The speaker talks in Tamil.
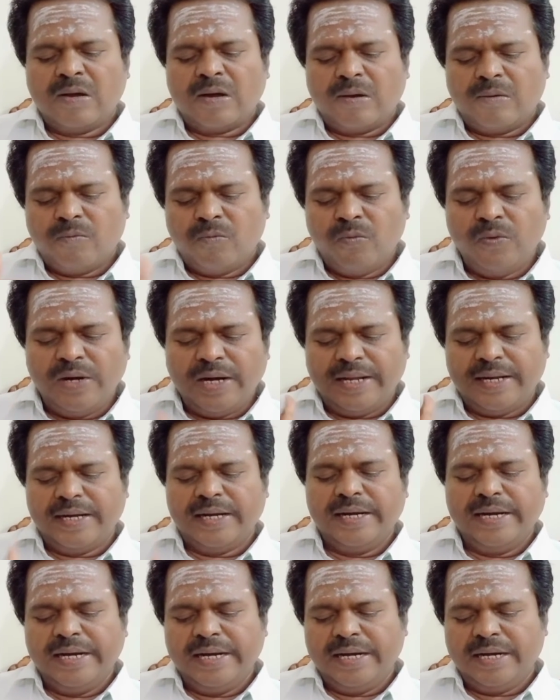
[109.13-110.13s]
உள்ளே
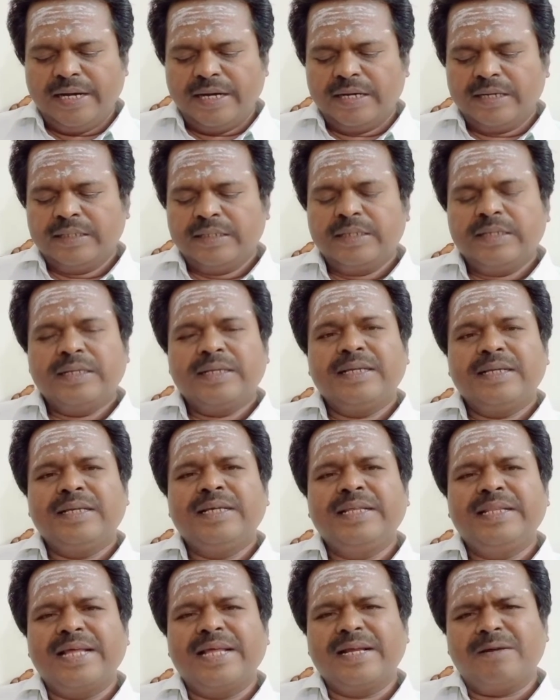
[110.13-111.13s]

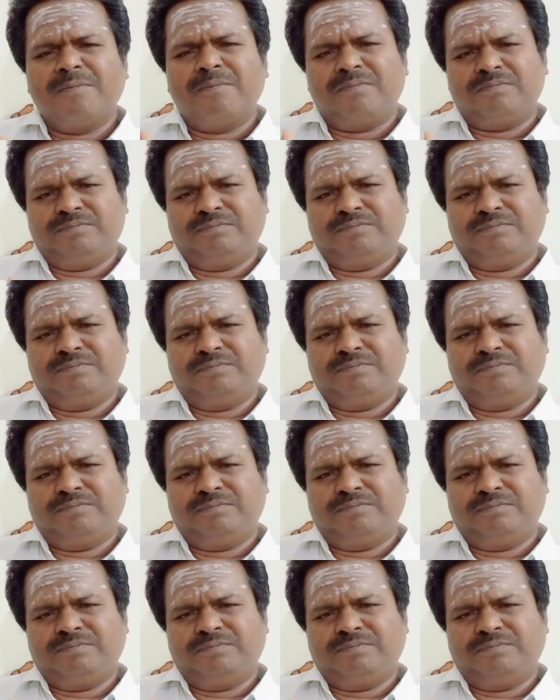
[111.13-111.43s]
இதயம்